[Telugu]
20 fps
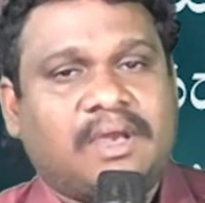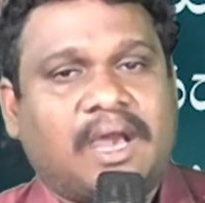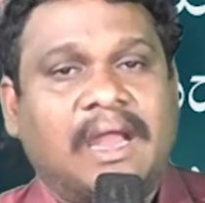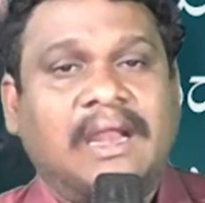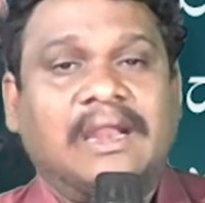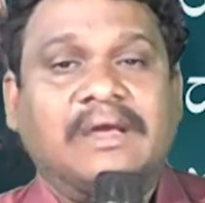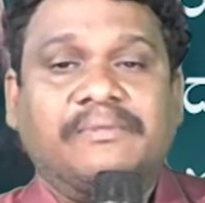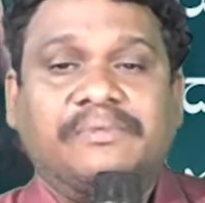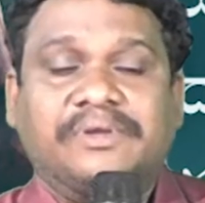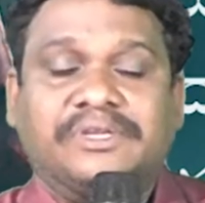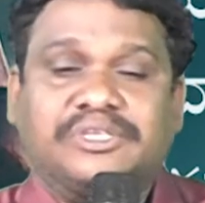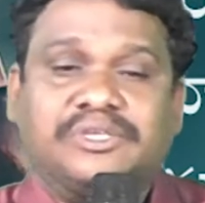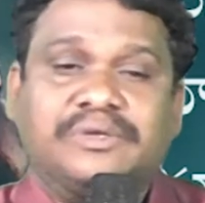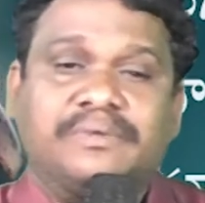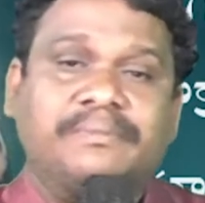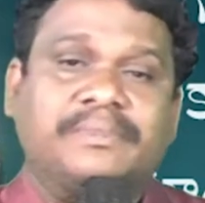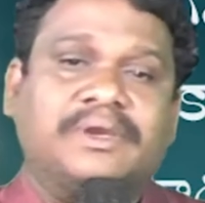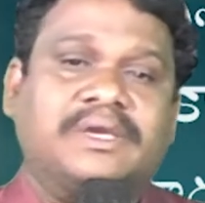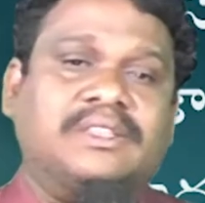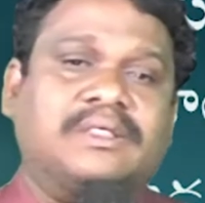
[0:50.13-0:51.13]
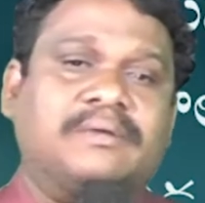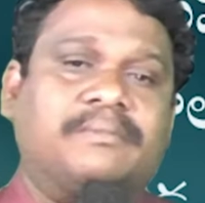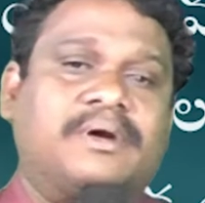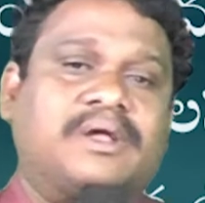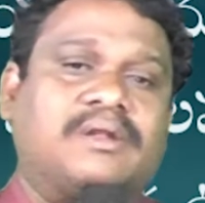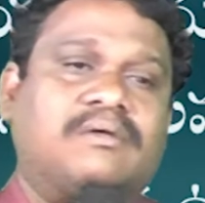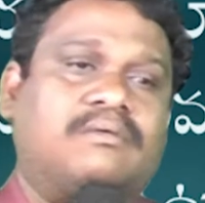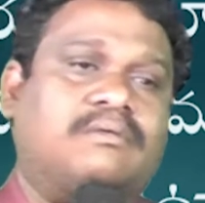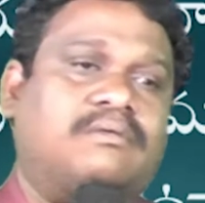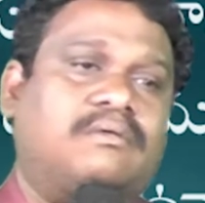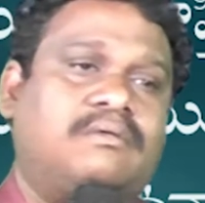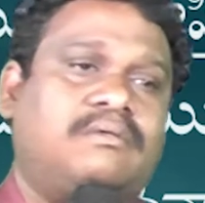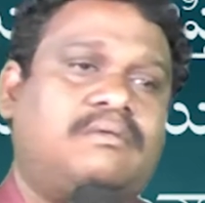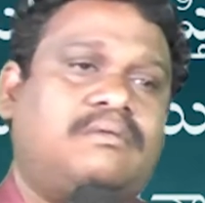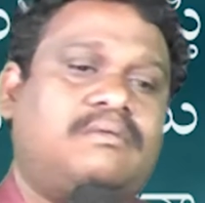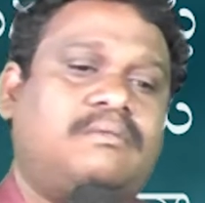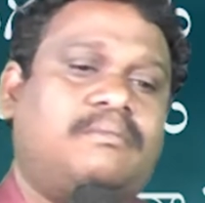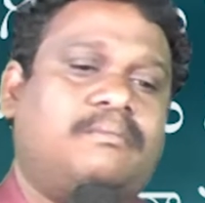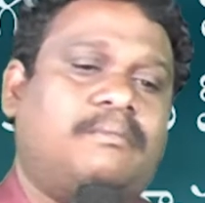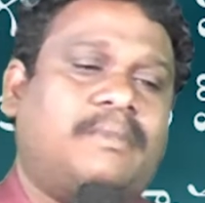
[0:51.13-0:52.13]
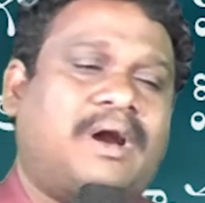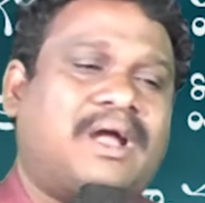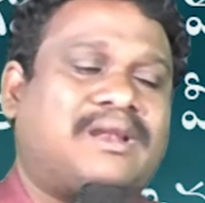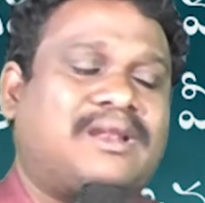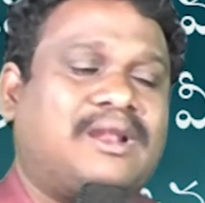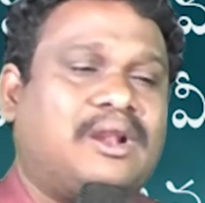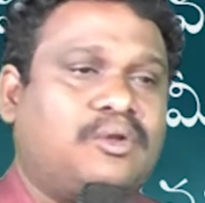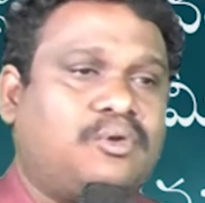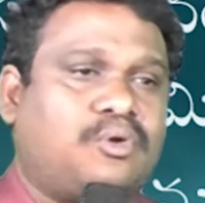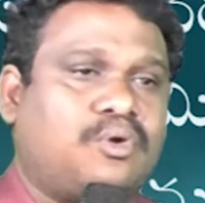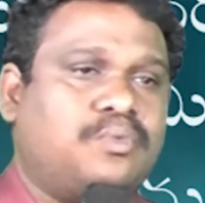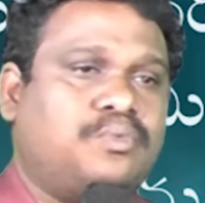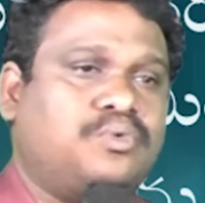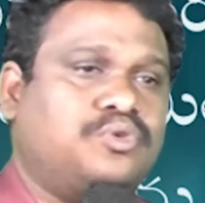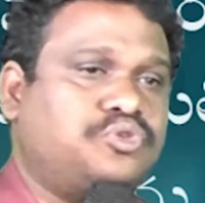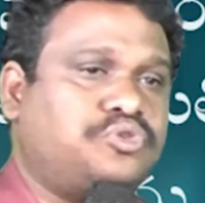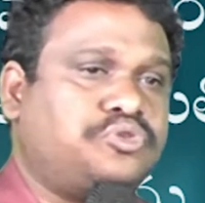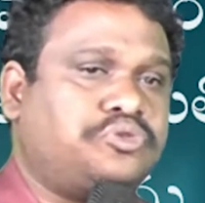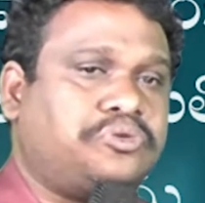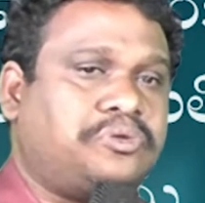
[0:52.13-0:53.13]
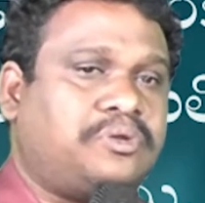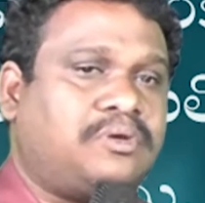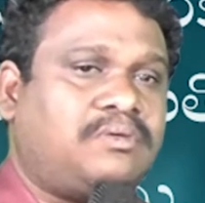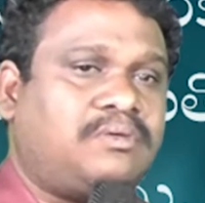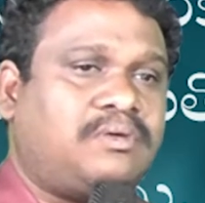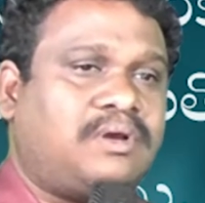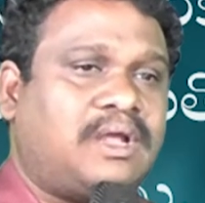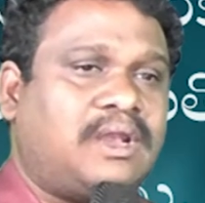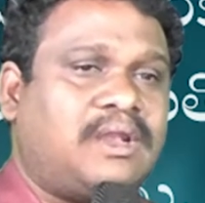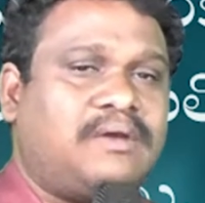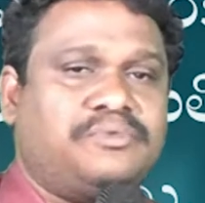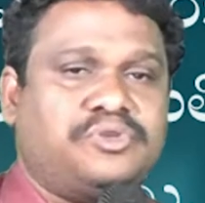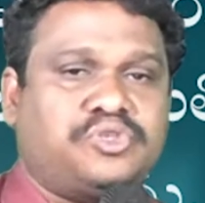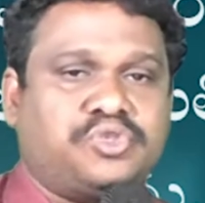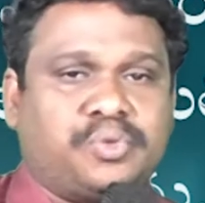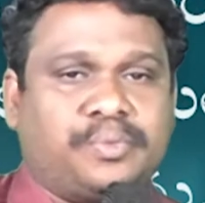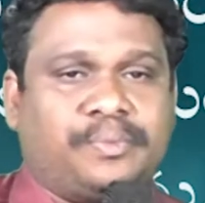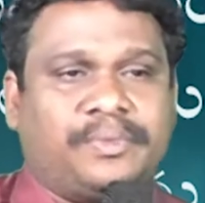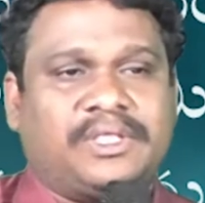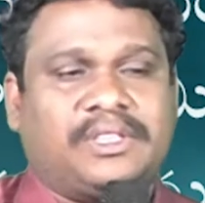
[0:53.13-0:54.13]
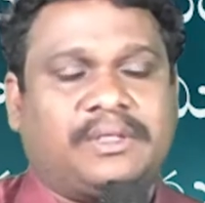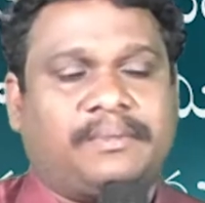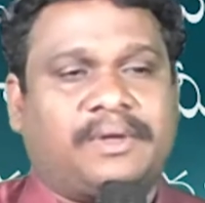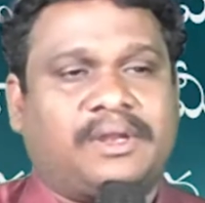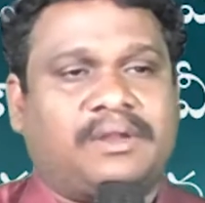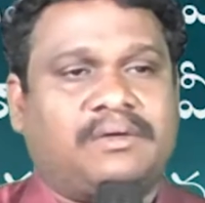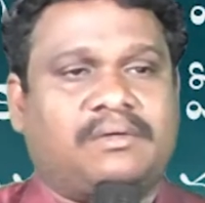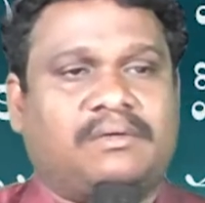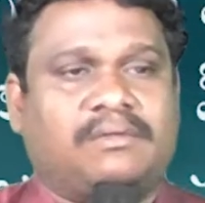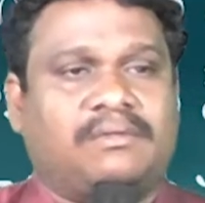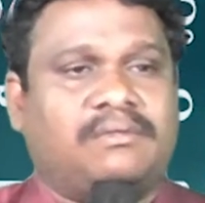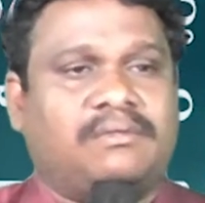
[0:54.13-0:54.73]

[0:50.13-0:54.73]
అన్న విషయం మీద మనం మాట్లాడుకోబోచున్నాం అన్న విషయం మీద మనం